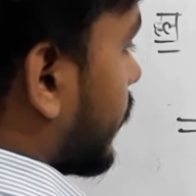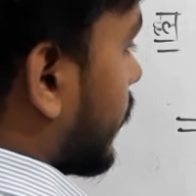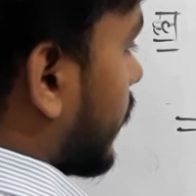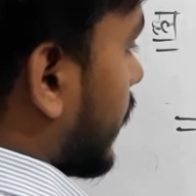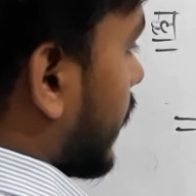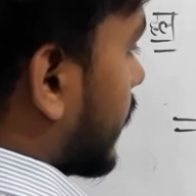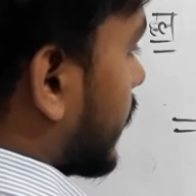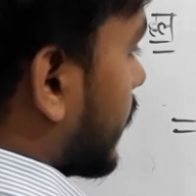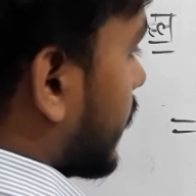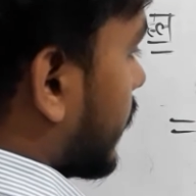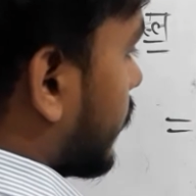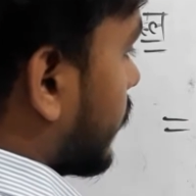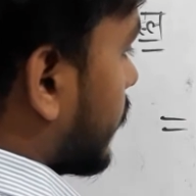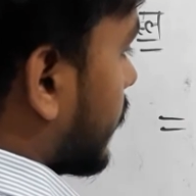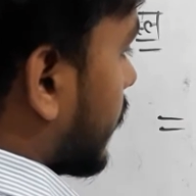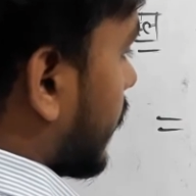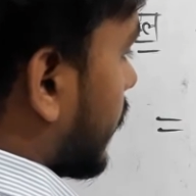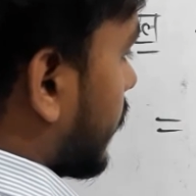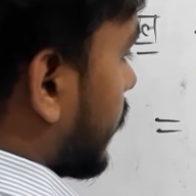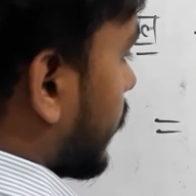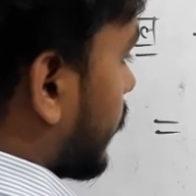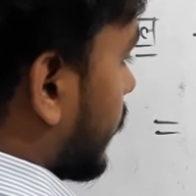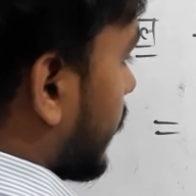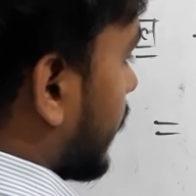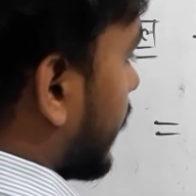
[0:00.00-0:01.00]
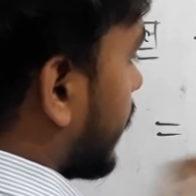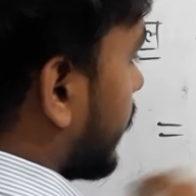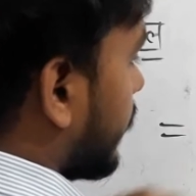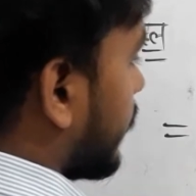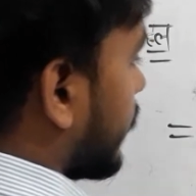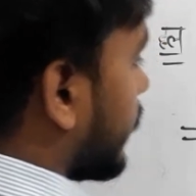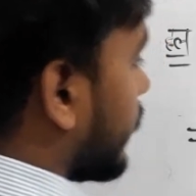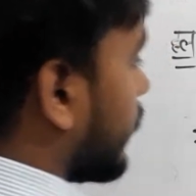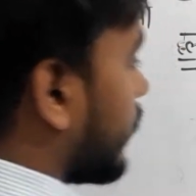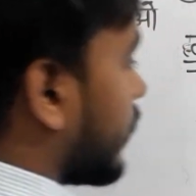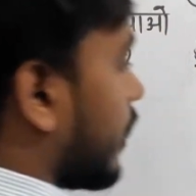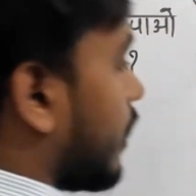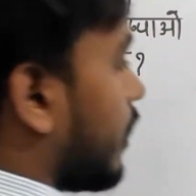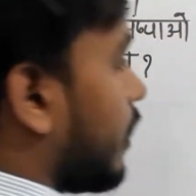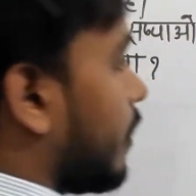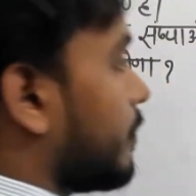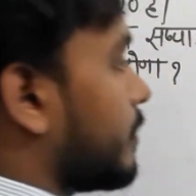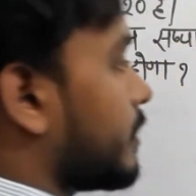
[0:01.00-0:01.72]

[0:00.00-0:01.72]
होगा ये हो जाएगा 24